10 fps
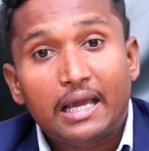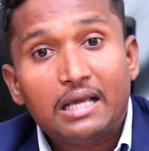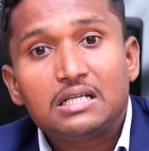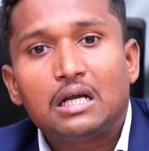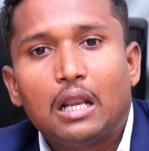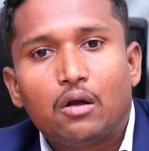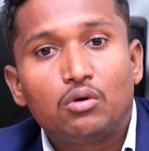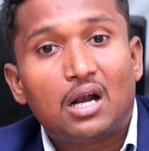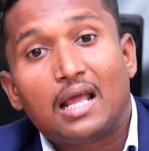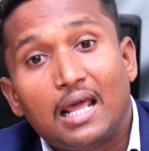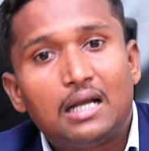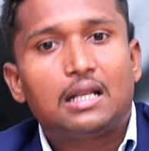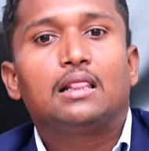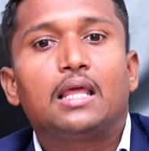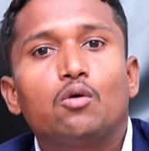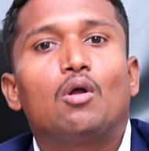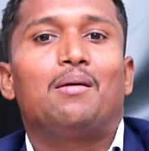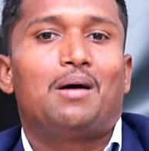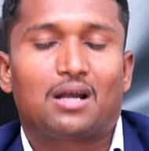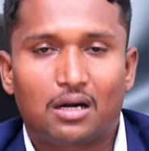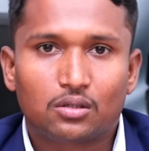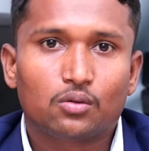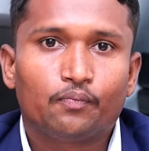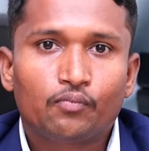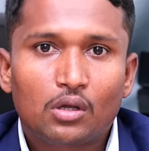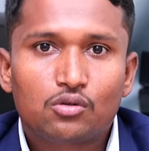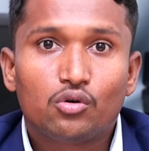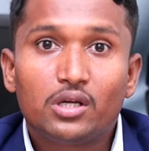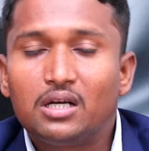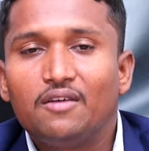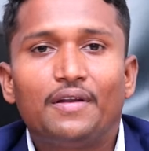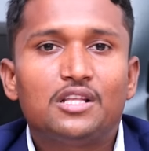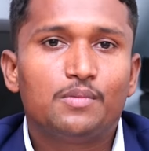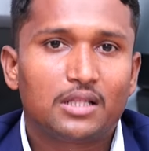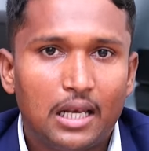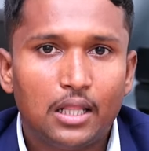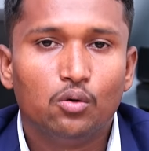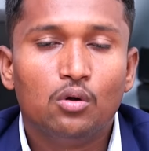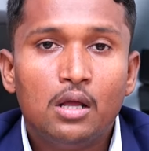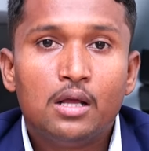ఏజెంట్ లేకుండా డైరెక్ట్ వెళ్తే ఇంకోలా మాట్లాడతారు సో ఈ డిఫరెన్స్ మీకు తెలీదు